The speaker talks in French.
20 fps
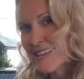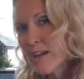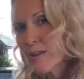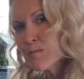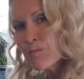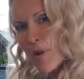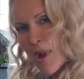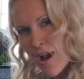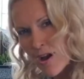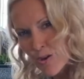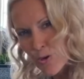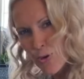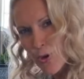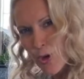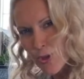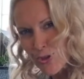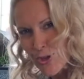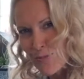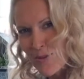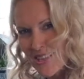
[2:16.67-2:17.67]
y a une
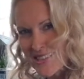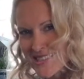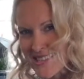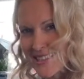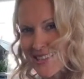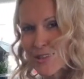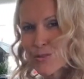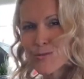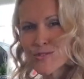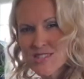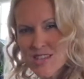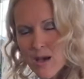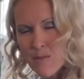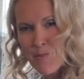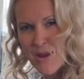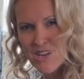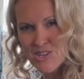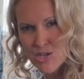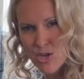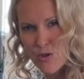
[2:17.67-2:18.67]
barrure automatique qui nous
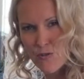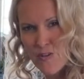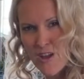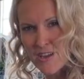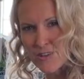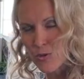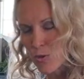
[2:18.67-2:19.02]
empêche de le faire